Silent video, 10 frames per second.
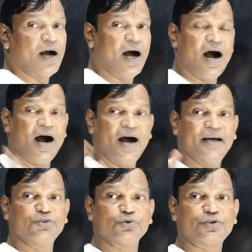हाँ
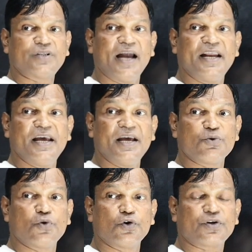हिंदुस्तानी
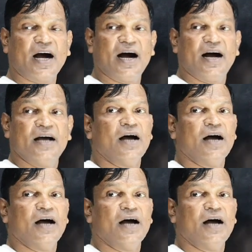गुट का